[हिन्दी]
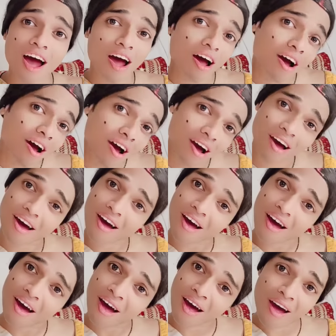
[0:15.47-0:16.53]
हा हा
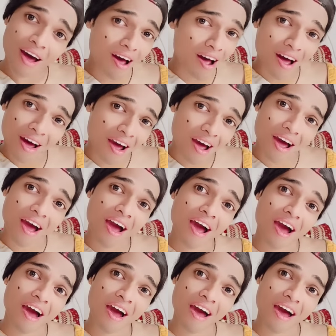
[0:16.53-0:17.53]
हा हा